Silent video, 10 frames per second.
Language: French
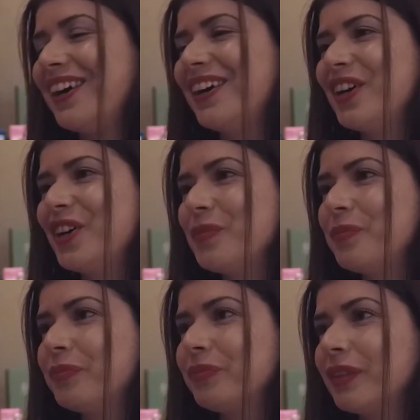Euh,
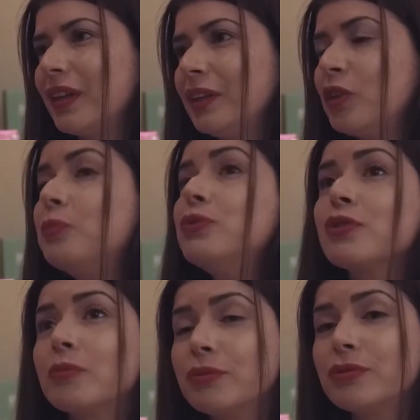et de plus
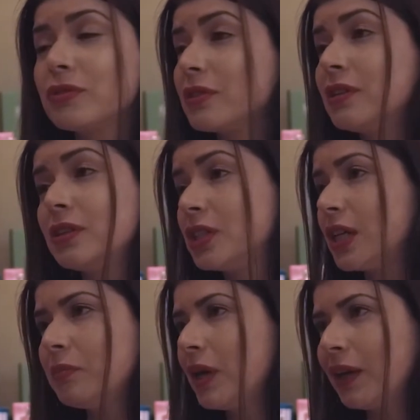en plus, euh,
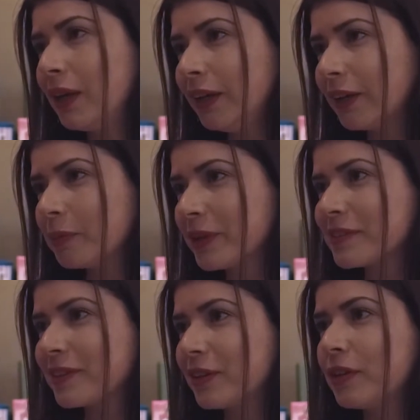j'aime LR
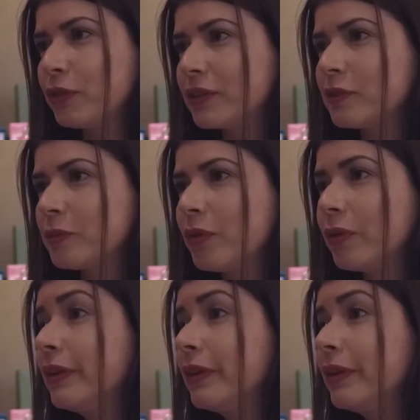parce qu'effectivement,